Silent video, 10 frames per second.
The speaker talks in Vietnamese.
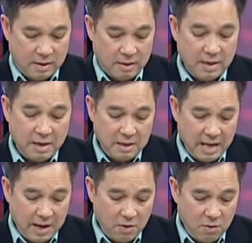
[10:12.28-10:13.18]
Nhưng
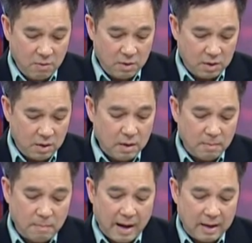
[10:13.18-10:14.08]
nếu
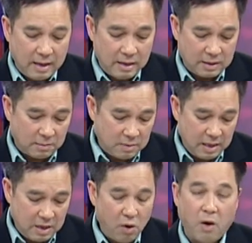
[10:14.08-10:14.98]
bà trong
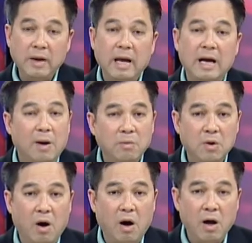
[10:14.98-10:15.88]
cái câu hỏi này không
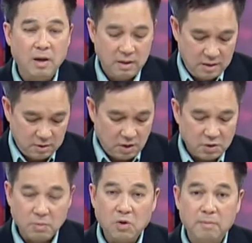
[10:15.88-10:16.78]
có cho
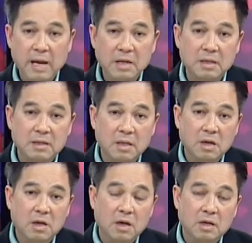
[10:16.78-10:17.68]
chúng tôi biết
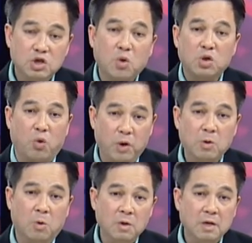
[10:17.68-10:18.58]
số tuổi
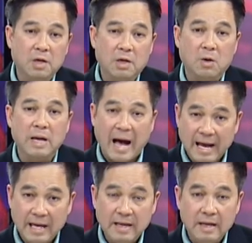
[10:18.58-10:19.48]
của người con gái,